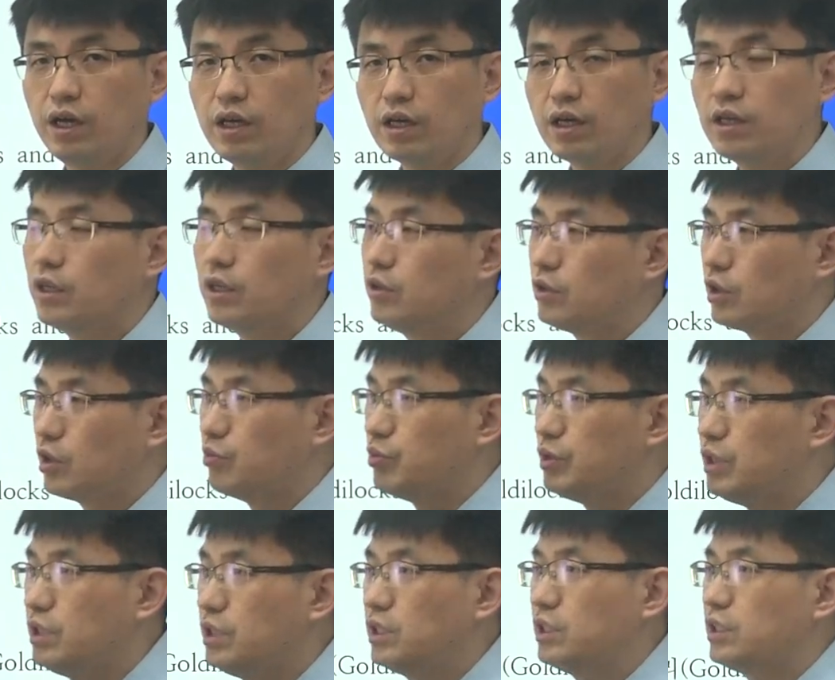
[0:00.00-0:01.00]
그러니까 얘는 이렇게
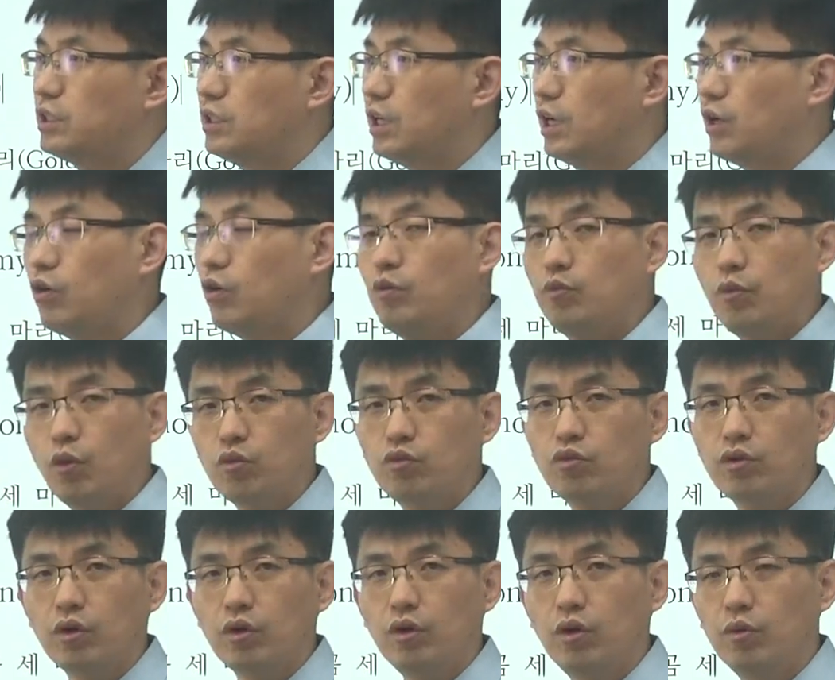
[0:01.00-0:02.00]
미지근한 걸
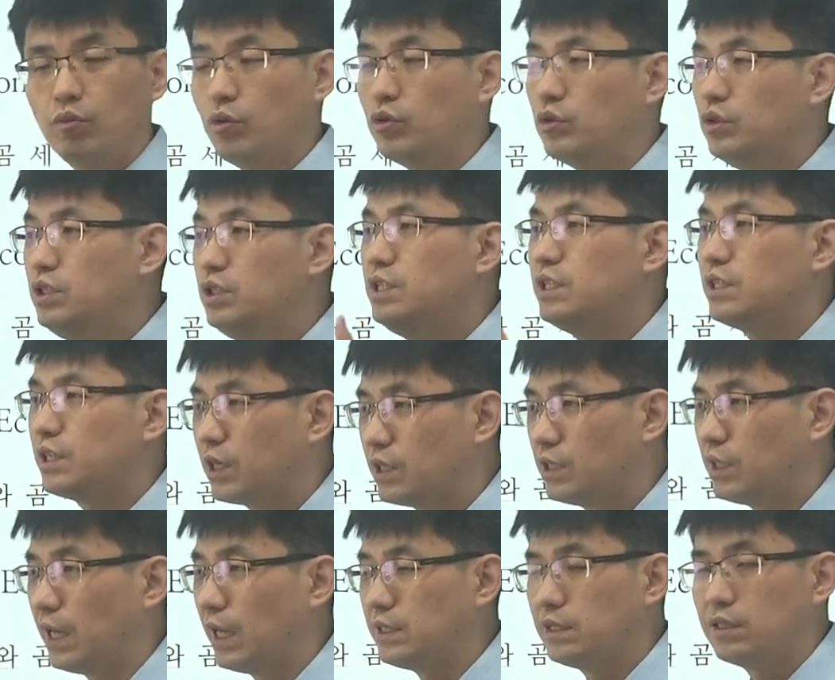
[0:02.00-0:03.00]
먹고요. 뭐
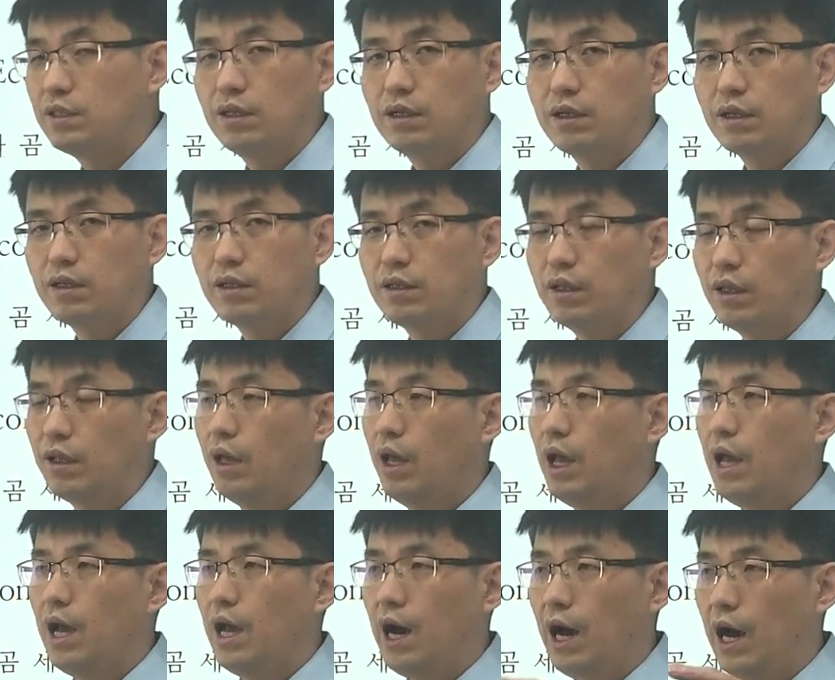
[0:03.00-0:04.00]
의자를 앉으려고 그랬는데
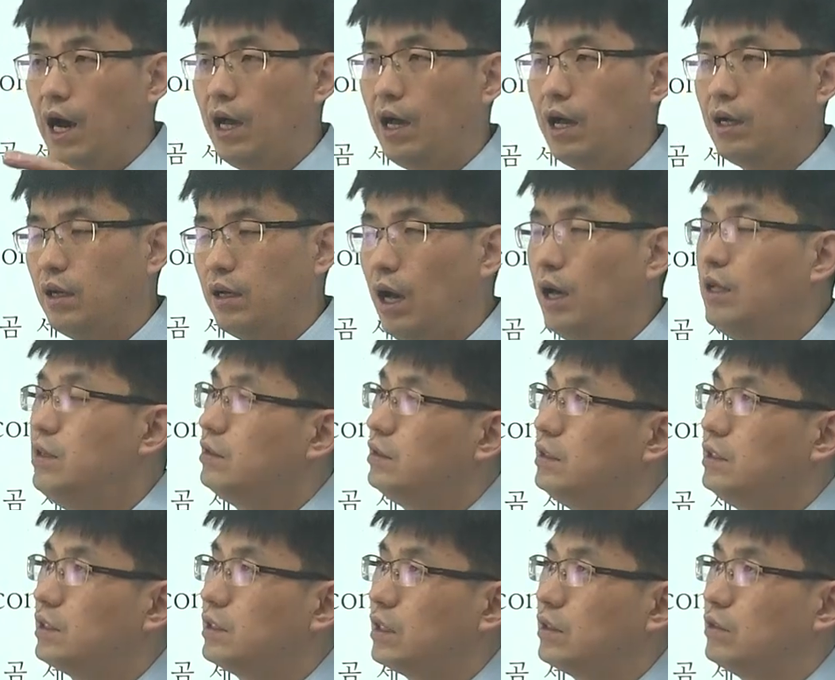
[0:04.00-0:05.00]
한
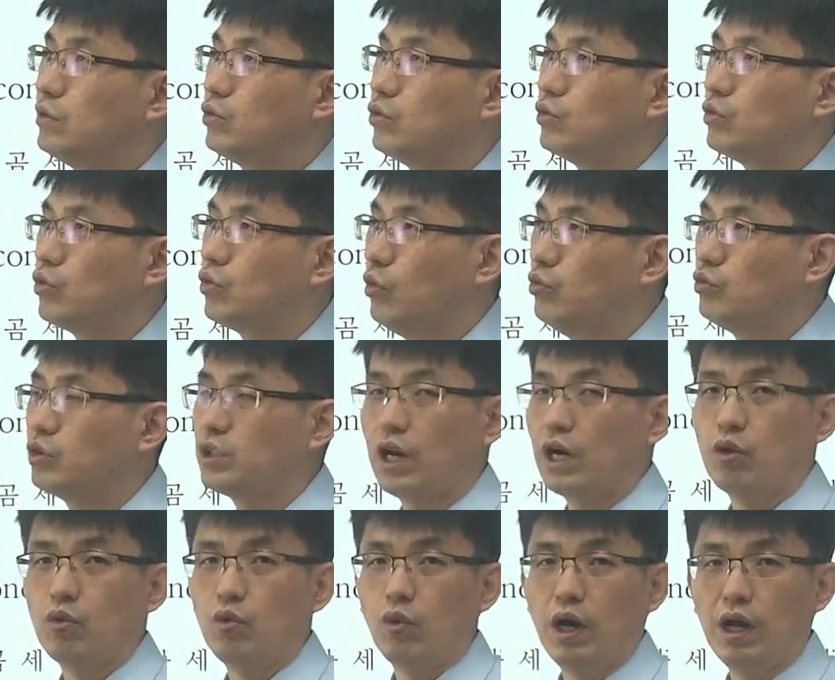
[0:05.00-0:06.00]
의자는 너무
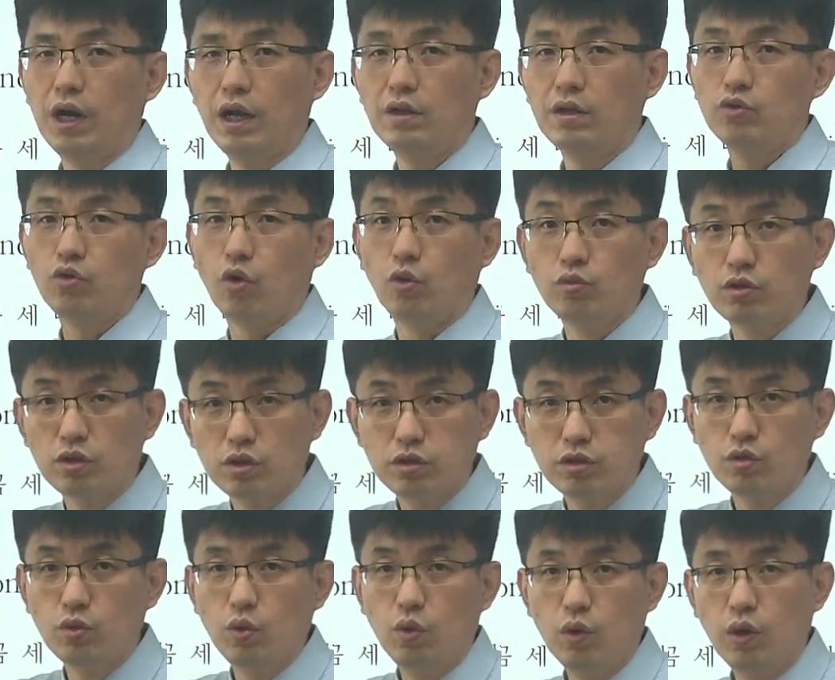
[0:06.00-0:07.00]
작고 하나는 너무
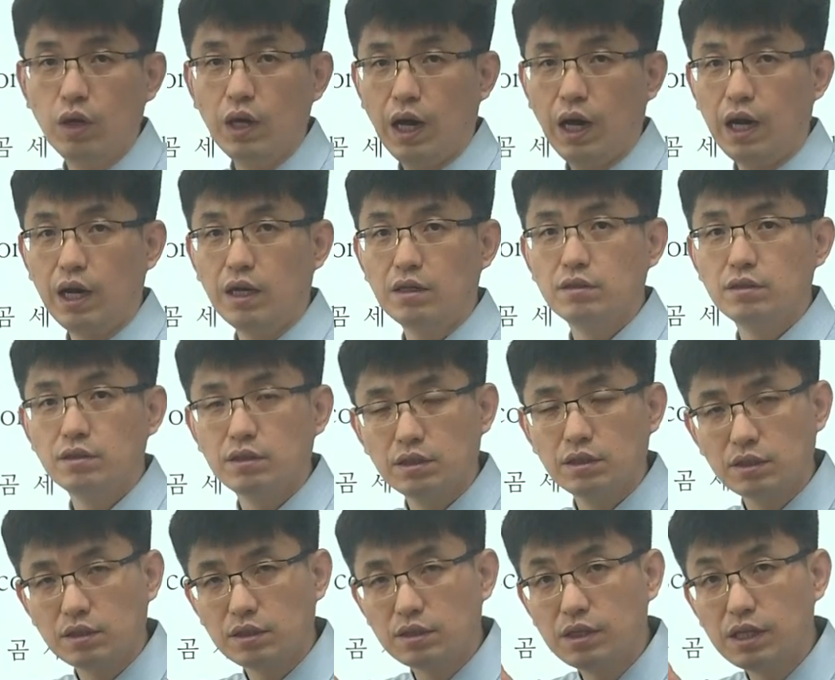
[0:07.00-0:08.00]
크고 하나는
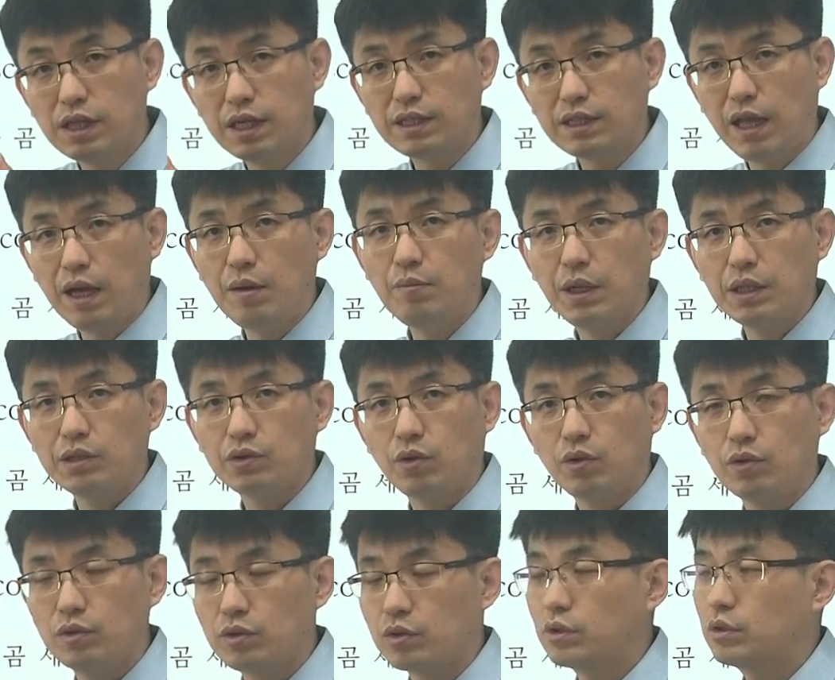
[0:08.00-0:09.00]
크기가 딱 맞아.
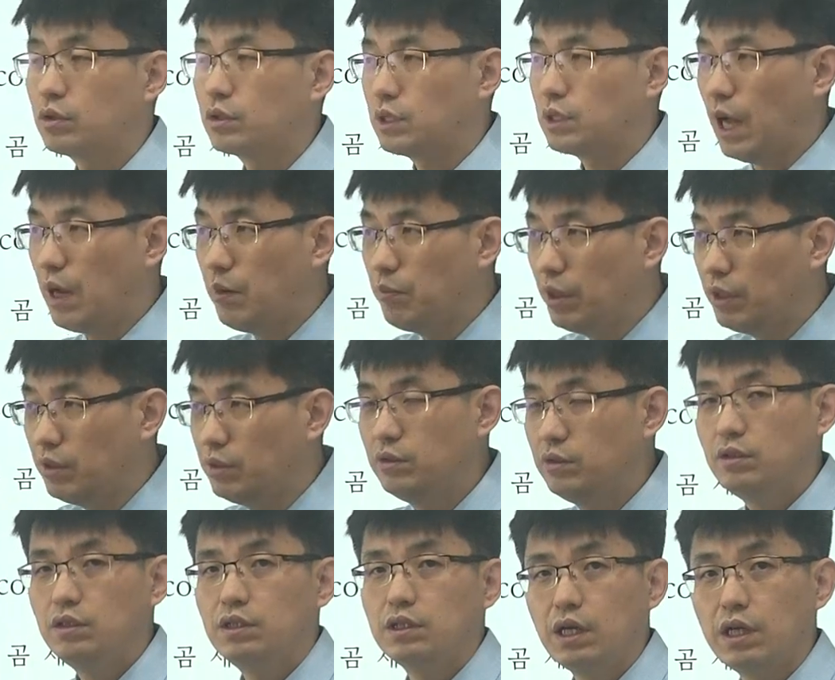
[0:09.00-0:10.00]
그래서 딱 맞는
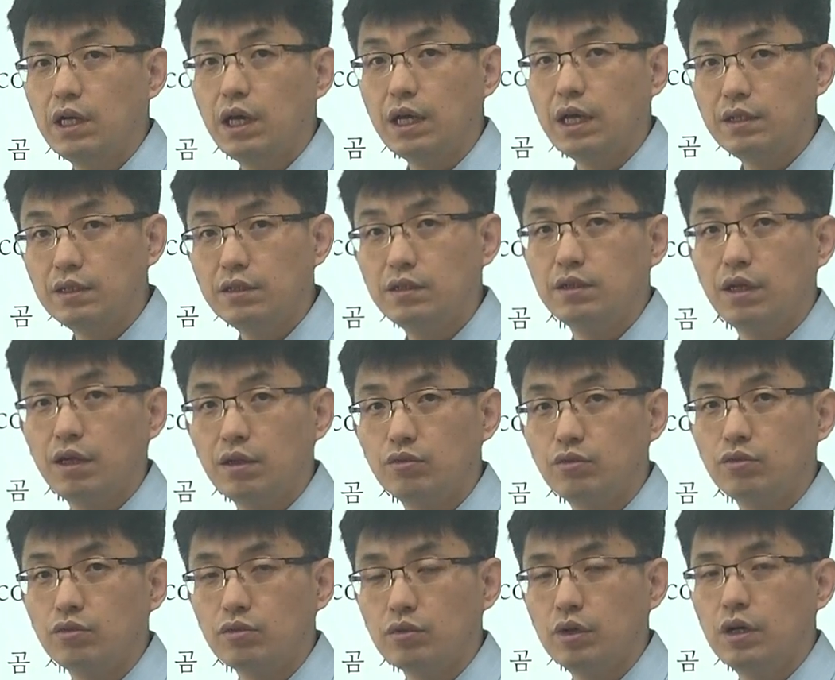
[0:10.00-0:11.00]
의자에 앉는다는
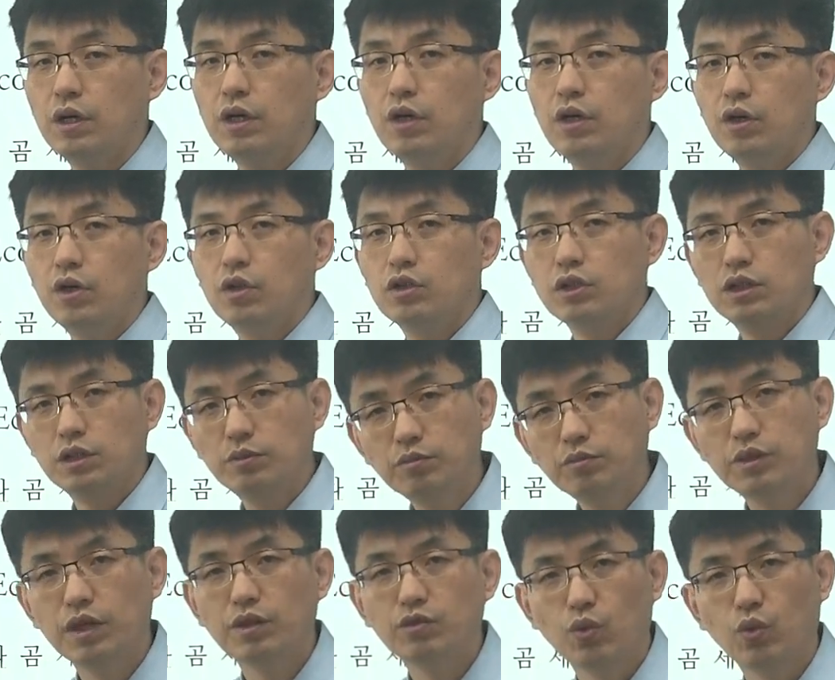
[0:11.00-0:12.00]
둥.
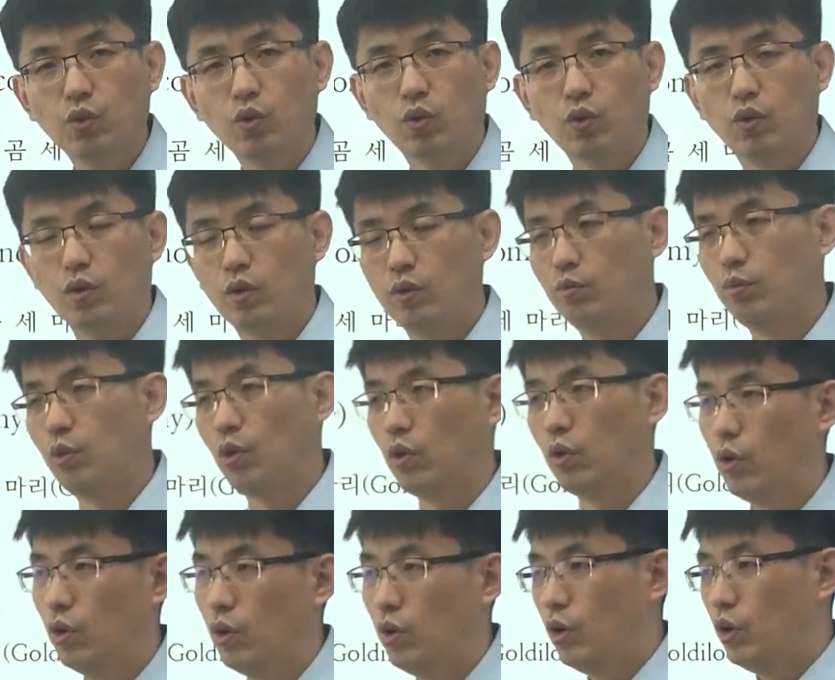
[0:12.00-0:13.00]
침대도
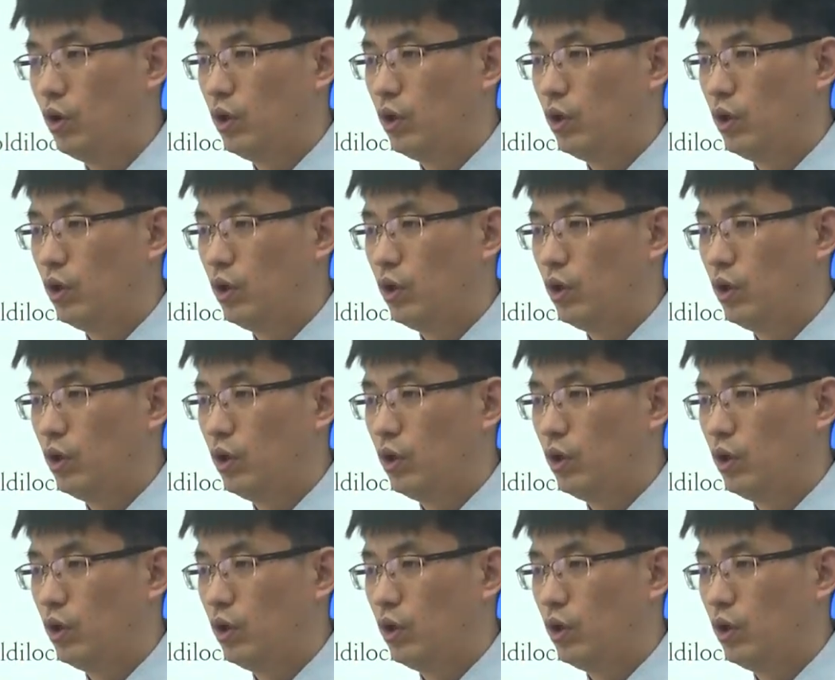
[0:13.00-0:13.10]
뭐